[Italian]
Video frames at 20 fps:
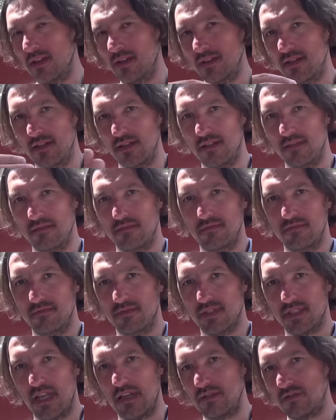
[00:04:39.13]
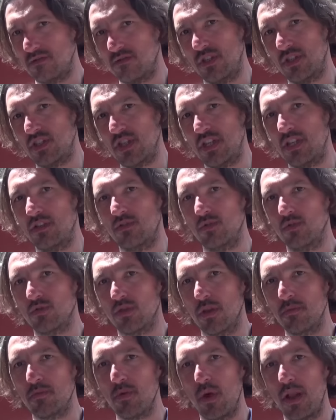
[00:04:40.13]
eh, c'è di
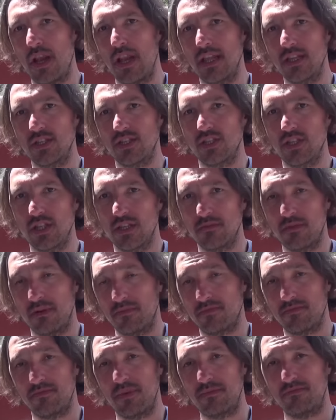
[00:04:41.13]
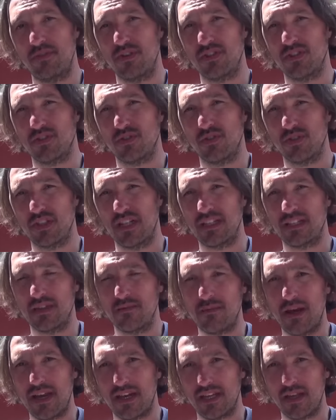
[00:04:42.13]
tutto il più LG, ma poi ci sono
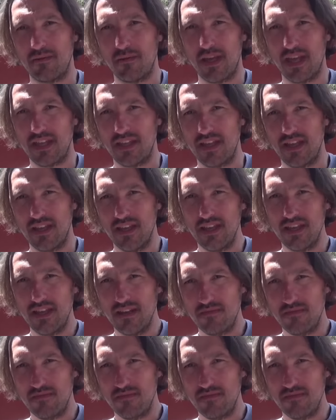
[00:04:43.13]
tante marche medie